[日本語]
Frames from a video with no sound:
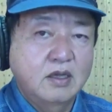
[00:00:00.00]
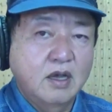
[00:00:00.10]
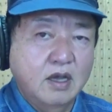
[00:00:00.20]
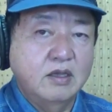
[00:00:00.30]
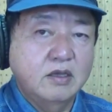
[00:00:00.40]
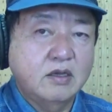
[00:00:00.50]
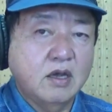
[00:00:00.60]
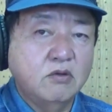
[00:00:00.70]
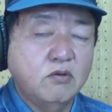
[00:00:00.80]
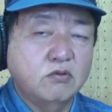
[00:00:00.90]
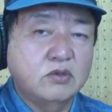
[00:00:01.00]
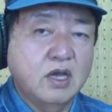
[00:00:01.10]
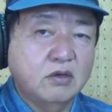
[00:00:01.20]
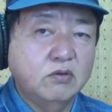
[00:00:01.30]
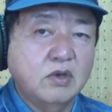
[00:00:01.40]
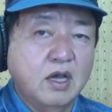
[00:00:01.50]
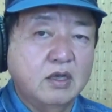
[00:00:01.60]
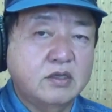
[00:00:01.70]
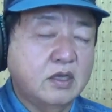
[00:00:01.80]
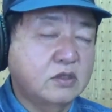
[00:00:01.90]
はい。韓国であろう
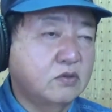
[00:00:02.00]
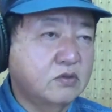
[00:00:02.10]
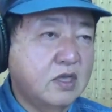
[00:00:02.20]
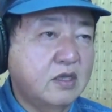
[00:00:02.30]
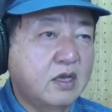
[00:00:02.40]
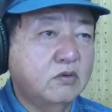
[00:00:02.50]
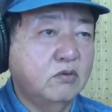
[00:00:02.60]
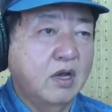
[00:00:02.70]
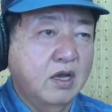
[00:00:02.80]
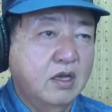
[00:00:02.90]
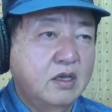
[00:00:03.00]
が、北朝鮮であろうが、